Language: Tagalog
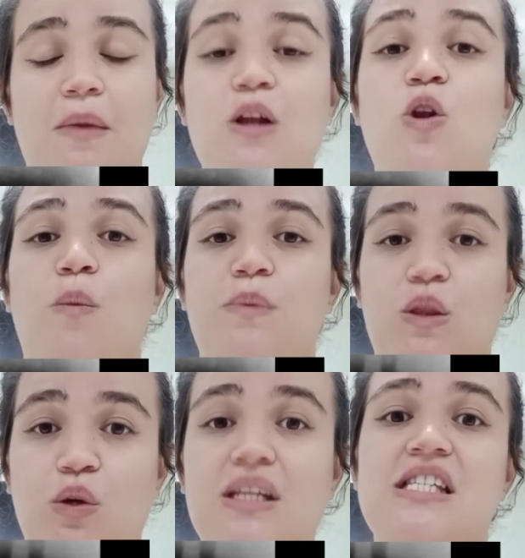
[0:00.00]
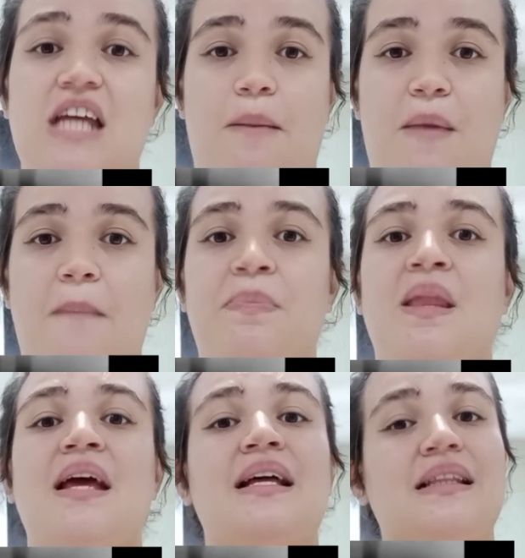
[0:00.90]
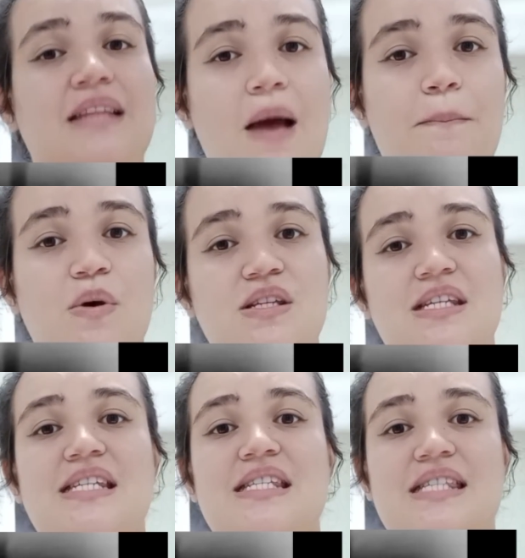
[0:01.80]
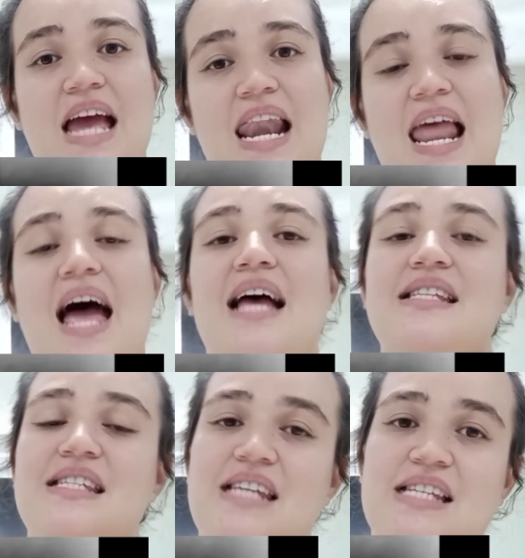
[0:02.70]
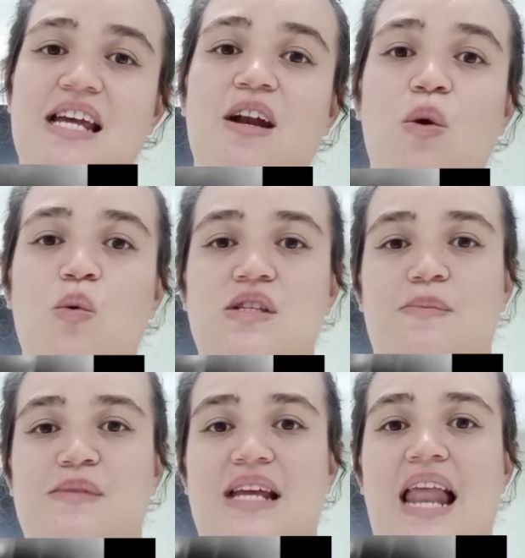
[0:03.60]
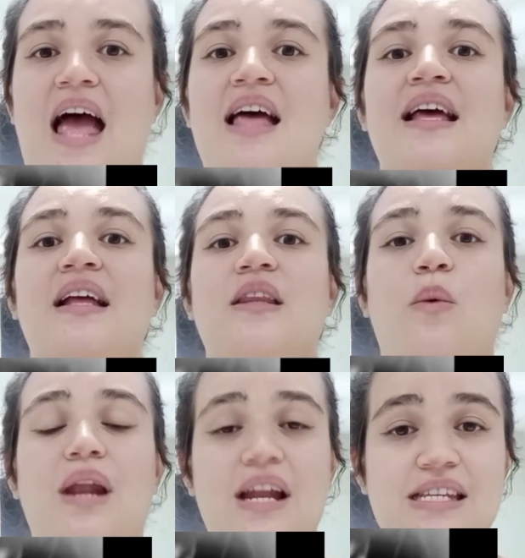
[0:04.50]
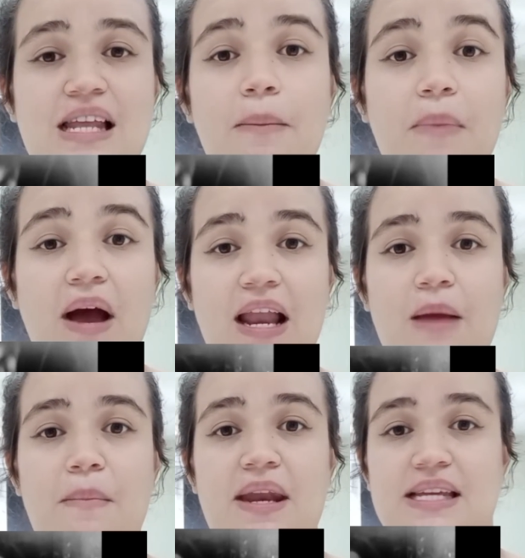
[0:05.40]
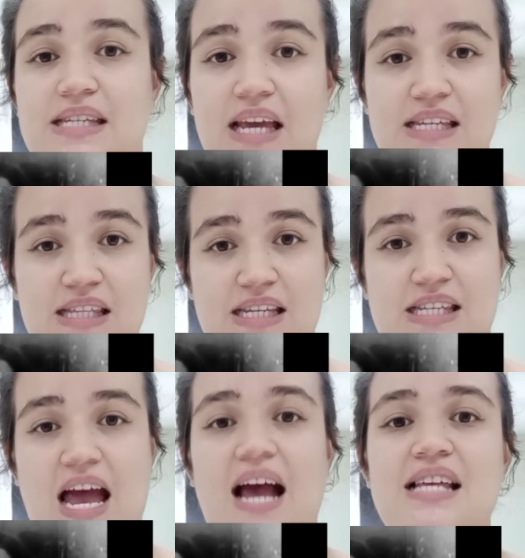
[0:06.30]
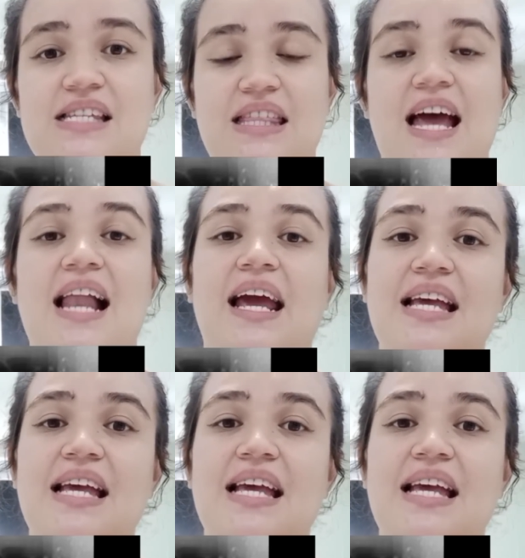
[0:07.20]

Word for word: yung loob nitong ni Gemma. Tapos si Stella at si Cesar nag-usap sila na wala na sila pakalamanan sa isa't isa kasi dahil kay